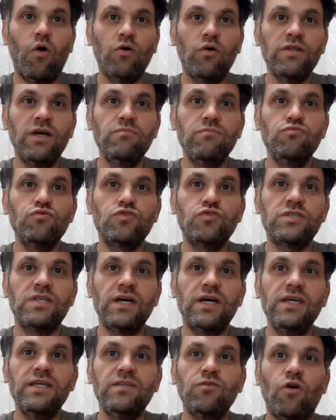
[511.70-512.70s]
ona
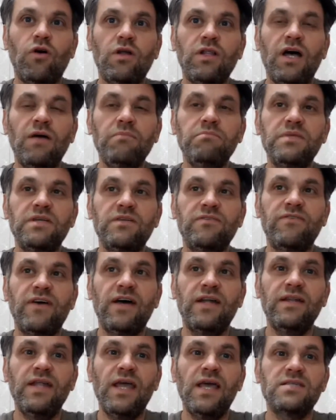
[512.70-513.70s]
müstahit olan bir
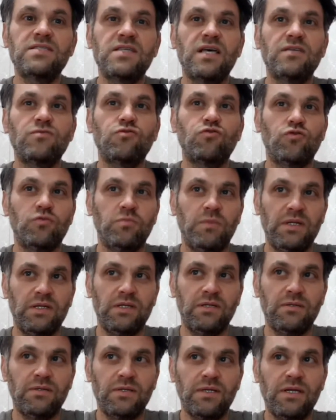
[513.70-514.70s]
fenli esas
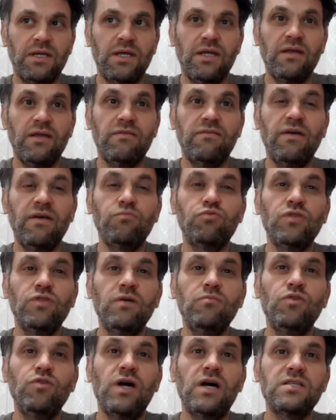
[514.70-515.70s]
tutmalı ve
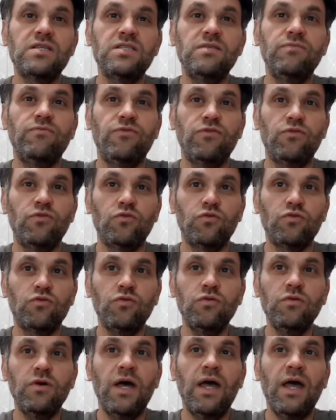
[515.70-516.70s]
buna münasip
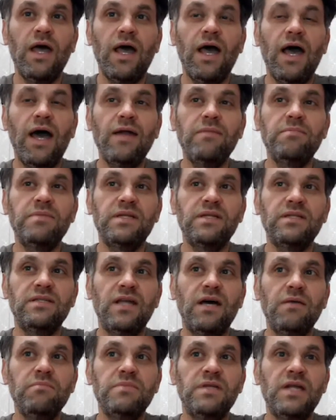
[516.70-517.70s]
fünunu her
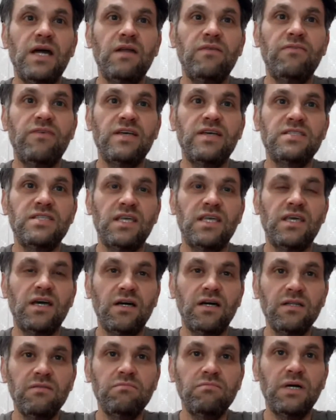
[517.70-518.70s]
birinden birer
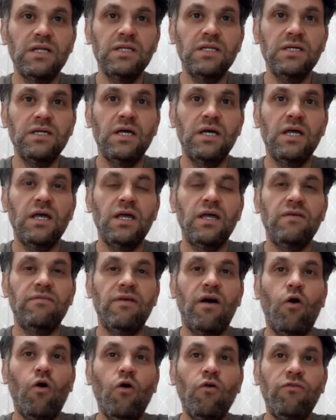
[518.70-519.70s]
fezleke alınmalı
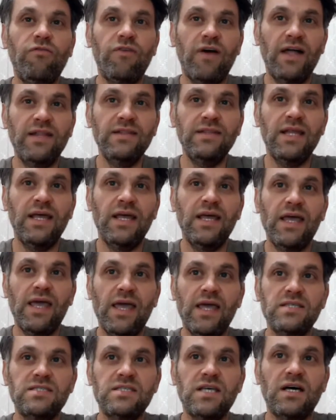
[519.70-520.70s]
ve o fen
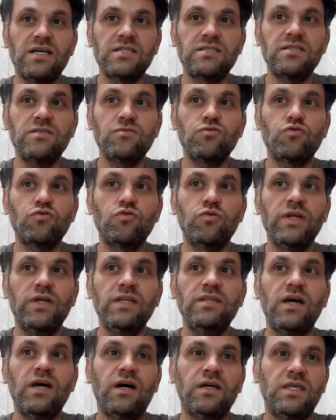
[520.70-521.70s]
esasın
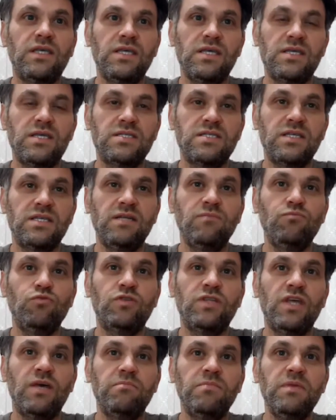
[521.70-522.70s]
sureti hakikisini
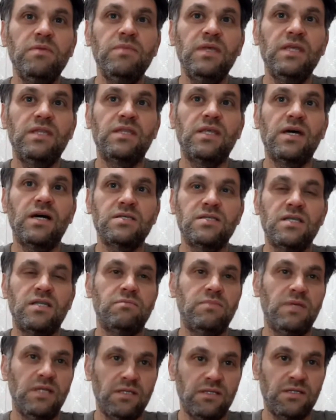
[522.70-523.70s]
mütemmim ittihaz
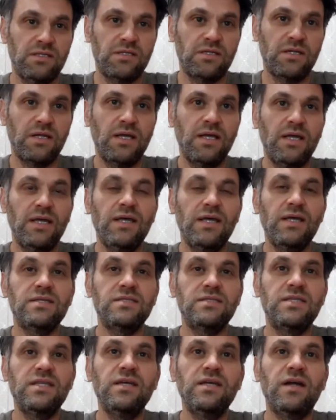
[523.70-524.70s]
etmelidir.
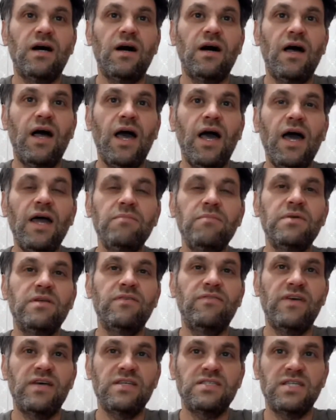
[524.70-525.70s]
Zira her
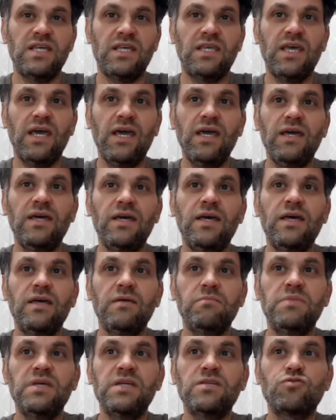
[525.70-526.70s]
bir fezleke
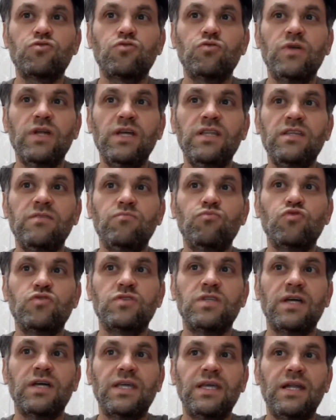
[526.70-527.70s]
bir sureti
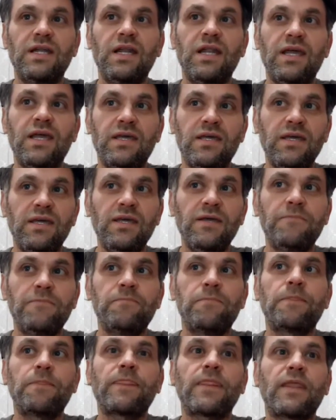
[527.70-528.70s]

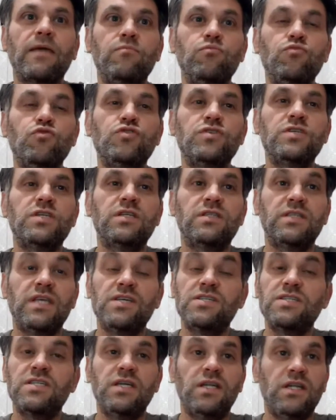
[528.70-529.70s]
müstakilleyi müş-
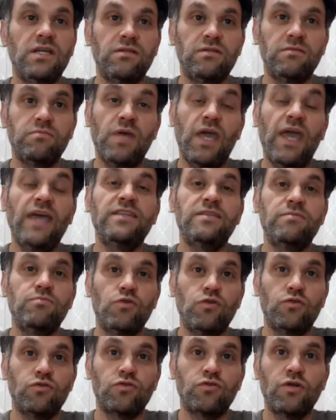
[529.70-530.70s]
teşkil et-
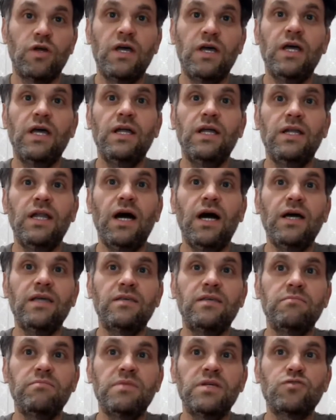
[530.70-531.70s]
etmiyor.
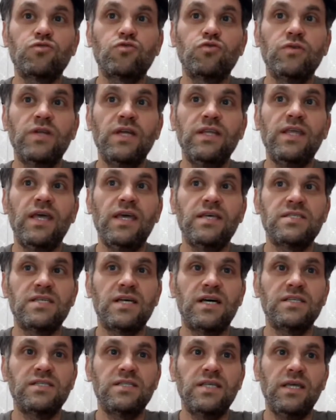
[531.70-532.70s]
Lakin bir sureti
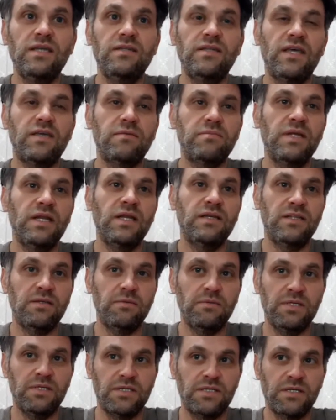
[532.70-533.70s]
esasiyeyi tekmil
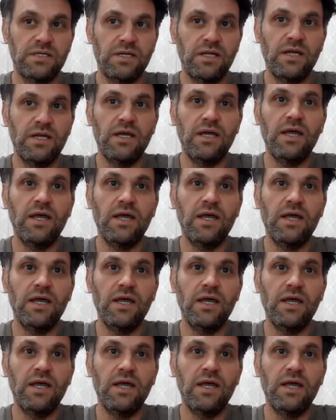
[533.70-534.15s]
edebilir.